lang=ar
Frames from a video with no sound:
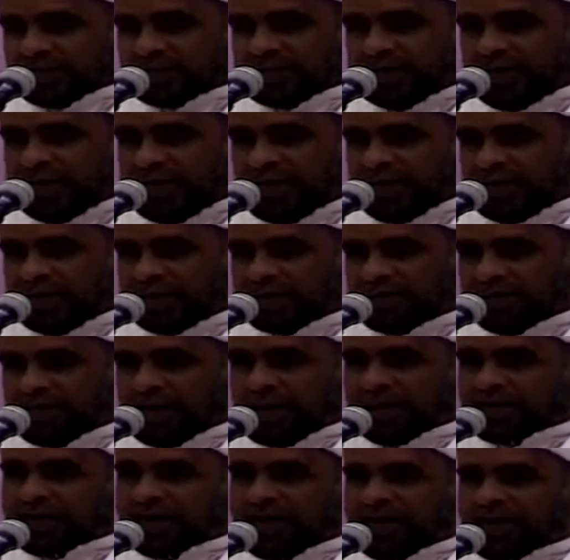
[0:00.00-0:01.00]
الحال
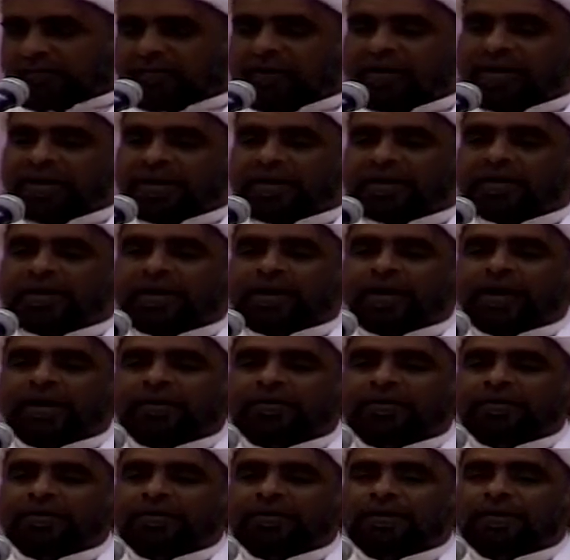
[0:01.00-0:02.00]
بعد هذا
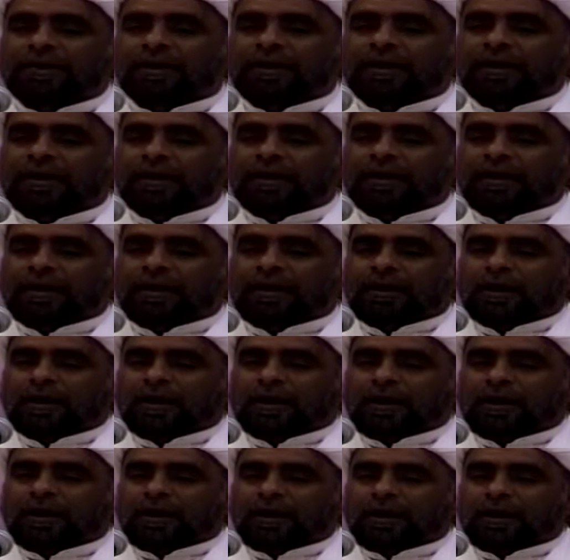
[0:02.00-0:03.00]
الإعداد
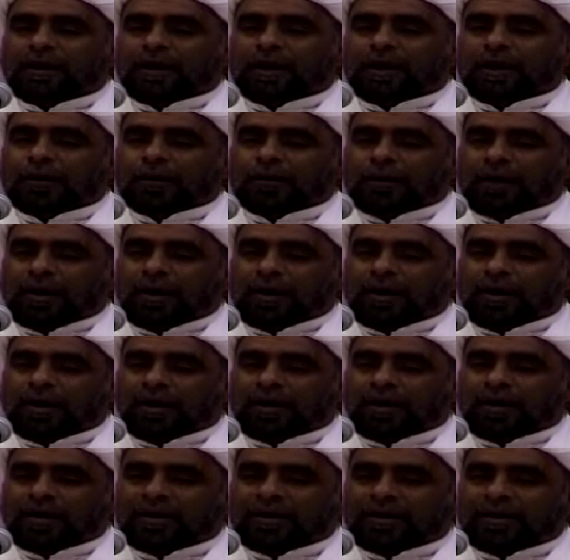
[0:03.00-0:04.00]
لا
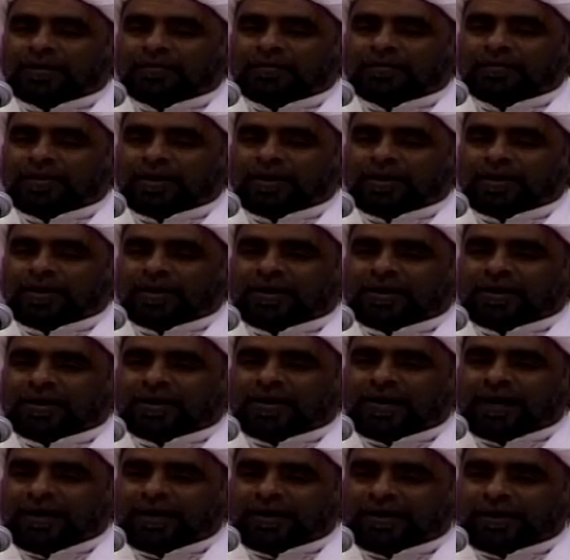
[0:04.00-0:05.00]
يؤهل
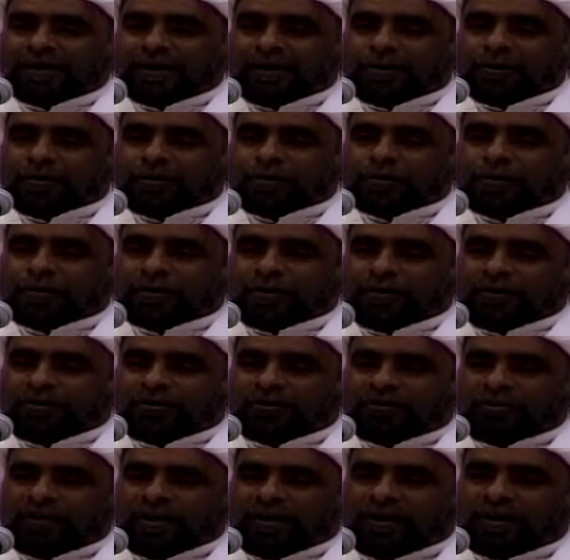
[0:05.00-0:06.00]
لأن يكون
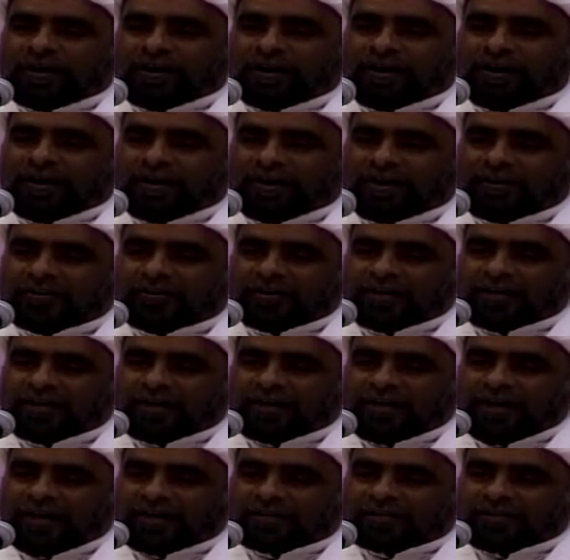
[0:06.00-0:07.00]
الظهر
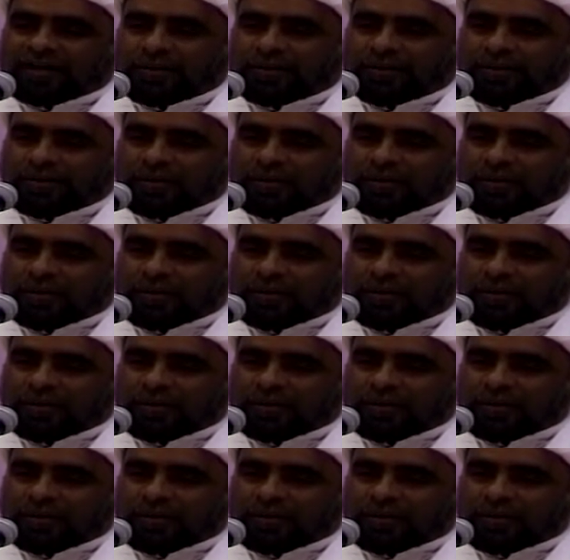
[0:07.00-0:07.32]
الذي يعتمد